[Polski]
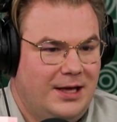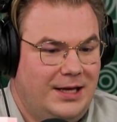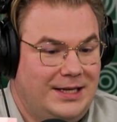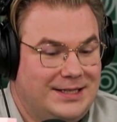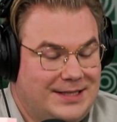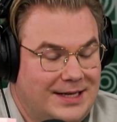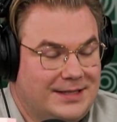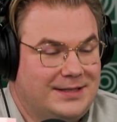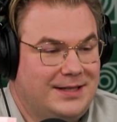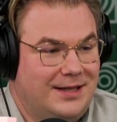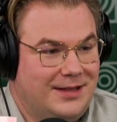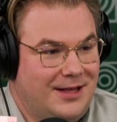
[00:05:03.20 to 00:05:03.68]
i
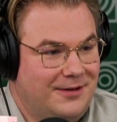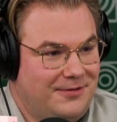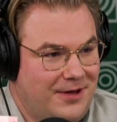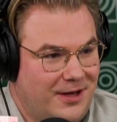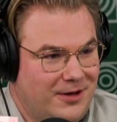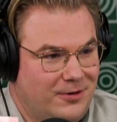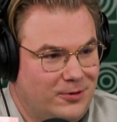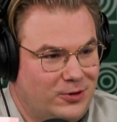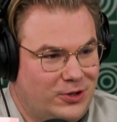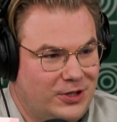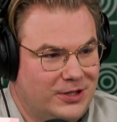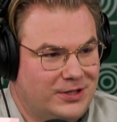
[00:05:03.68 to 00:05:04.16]

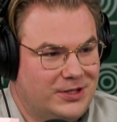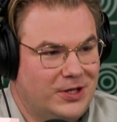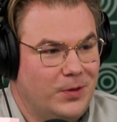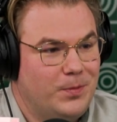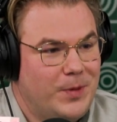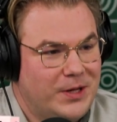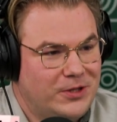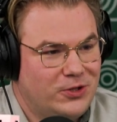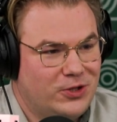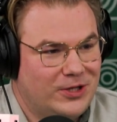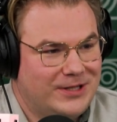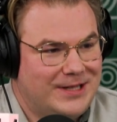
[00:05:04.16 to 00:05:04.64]
zastanawiają się, co
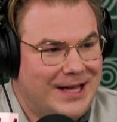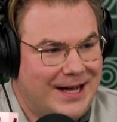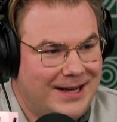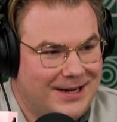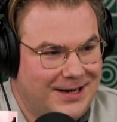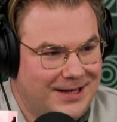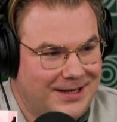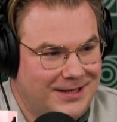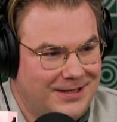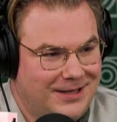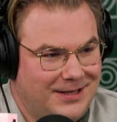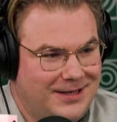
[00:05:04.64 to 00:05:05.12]
będzie
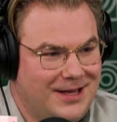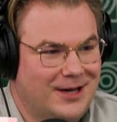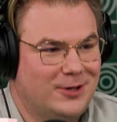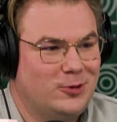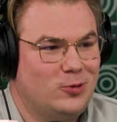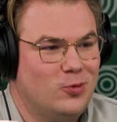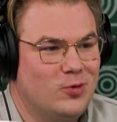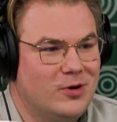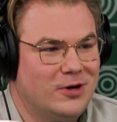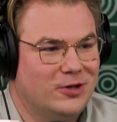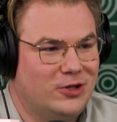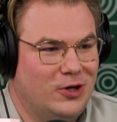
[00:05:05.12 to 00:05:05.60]
dalej, jak
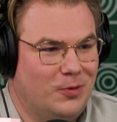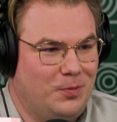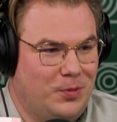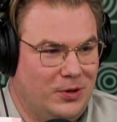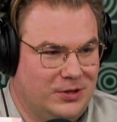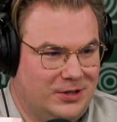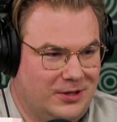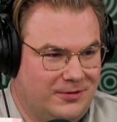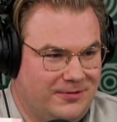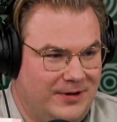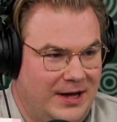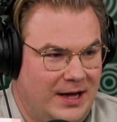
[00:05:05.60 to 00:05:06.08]
długo to
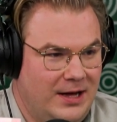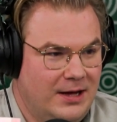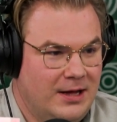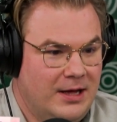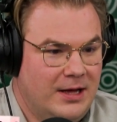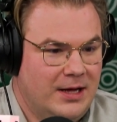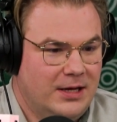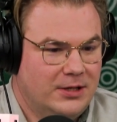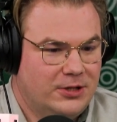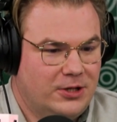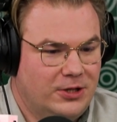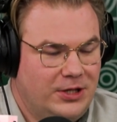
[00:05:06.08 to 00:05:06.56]
potrwa.
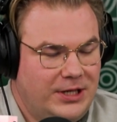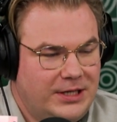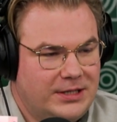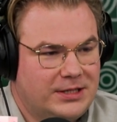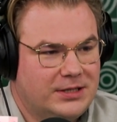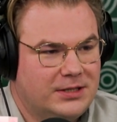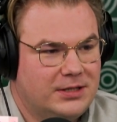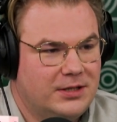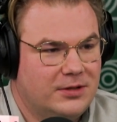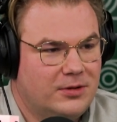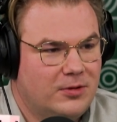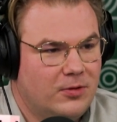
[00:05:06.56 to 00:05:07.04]
To nie
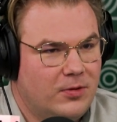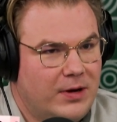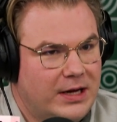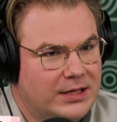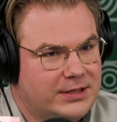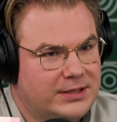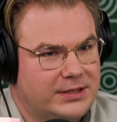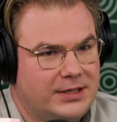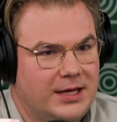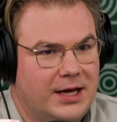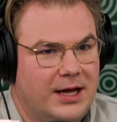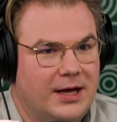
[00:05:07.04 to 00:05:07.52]
jest
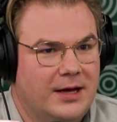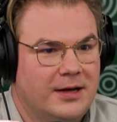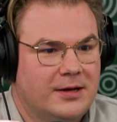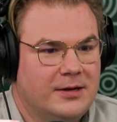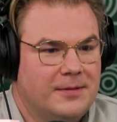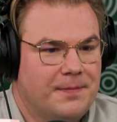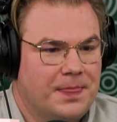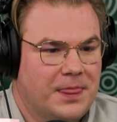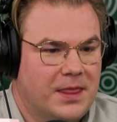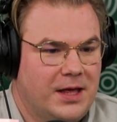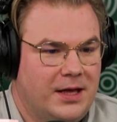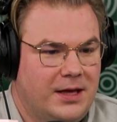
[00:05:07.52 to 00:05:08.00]
sytuacja
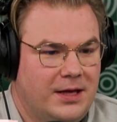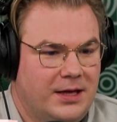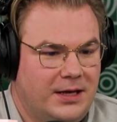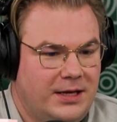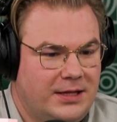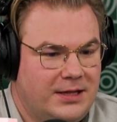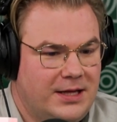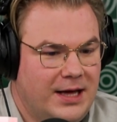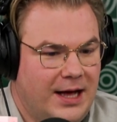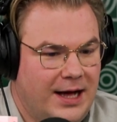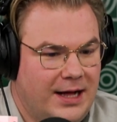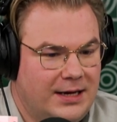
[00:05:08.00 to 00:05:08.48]

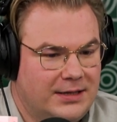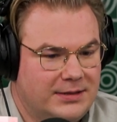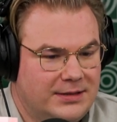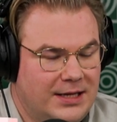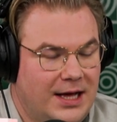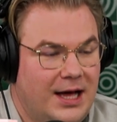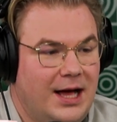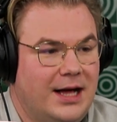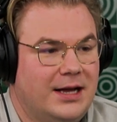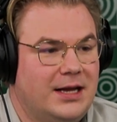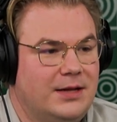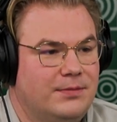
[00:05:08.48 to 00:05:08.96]

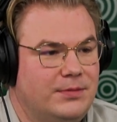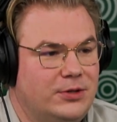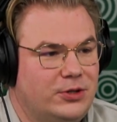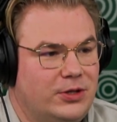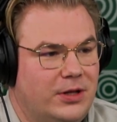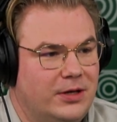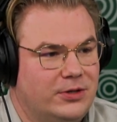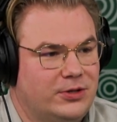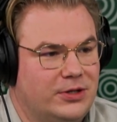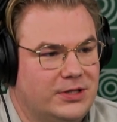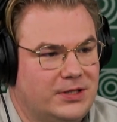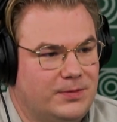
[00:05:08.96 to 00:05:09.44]
idealna, ale
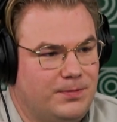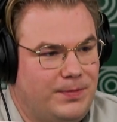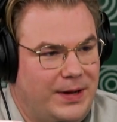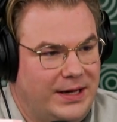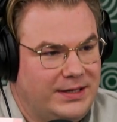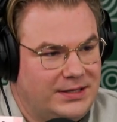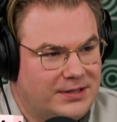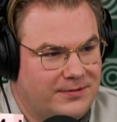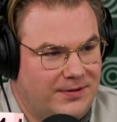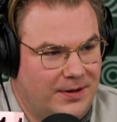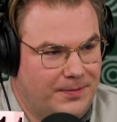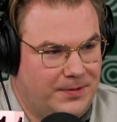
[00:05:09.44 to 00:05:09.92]
myślę, że z
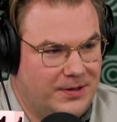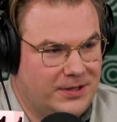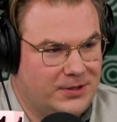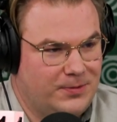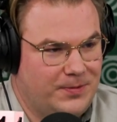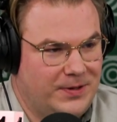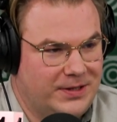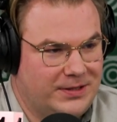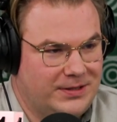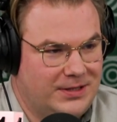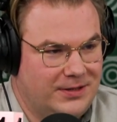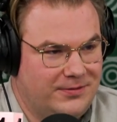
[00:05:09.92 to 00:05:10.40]
Państwa
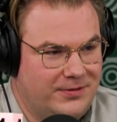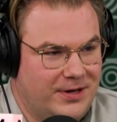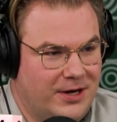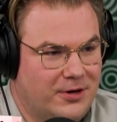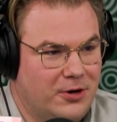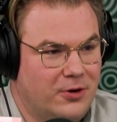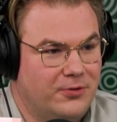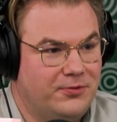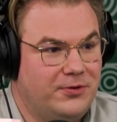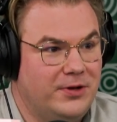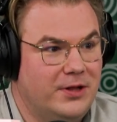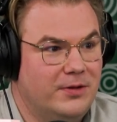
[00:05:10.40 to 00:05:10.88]
perspektywy,
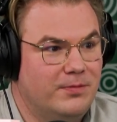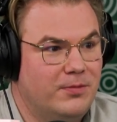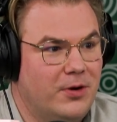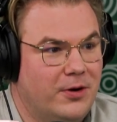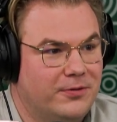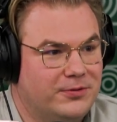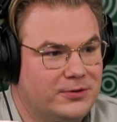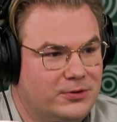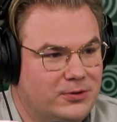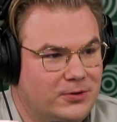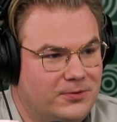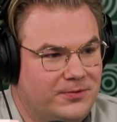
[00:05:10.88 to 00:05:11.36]
jako
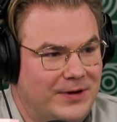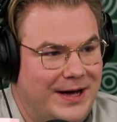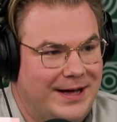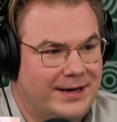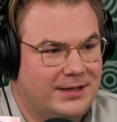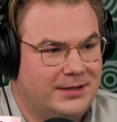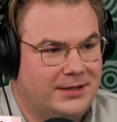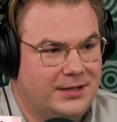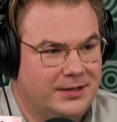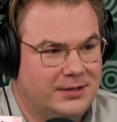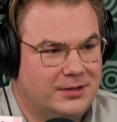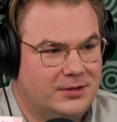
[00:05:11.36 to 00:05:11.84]
filmowców,
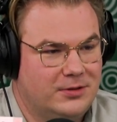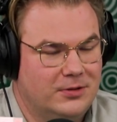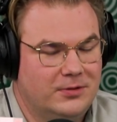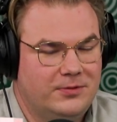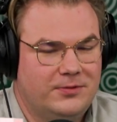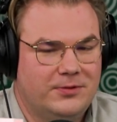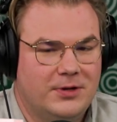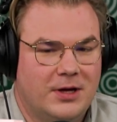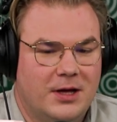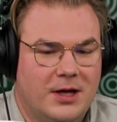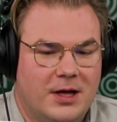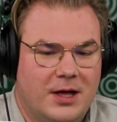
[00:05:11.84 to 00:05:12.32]

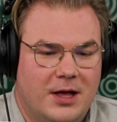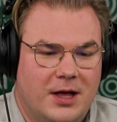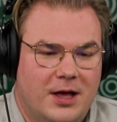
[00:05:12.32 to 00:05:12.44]
artystów,